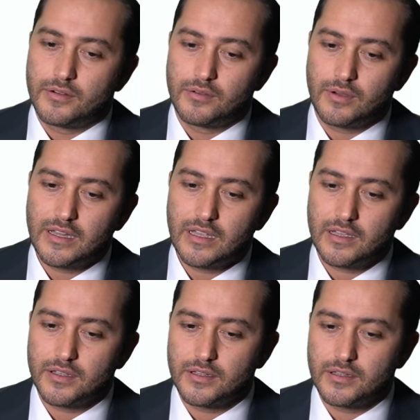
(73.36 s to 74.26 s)
Valla
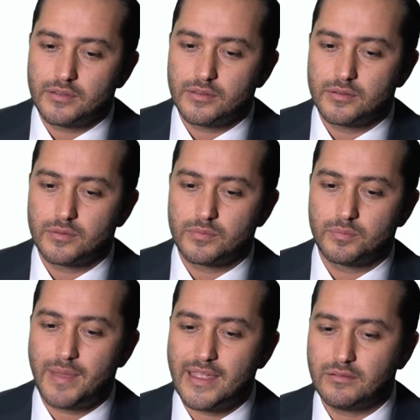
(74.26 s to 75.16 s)
e,
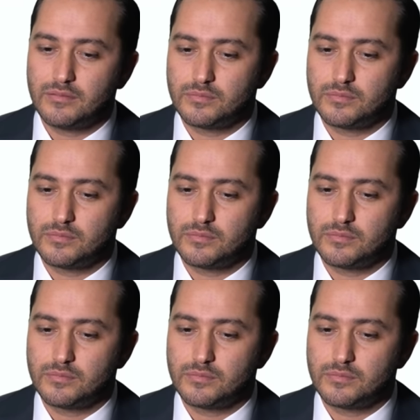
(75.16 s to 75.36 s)
ben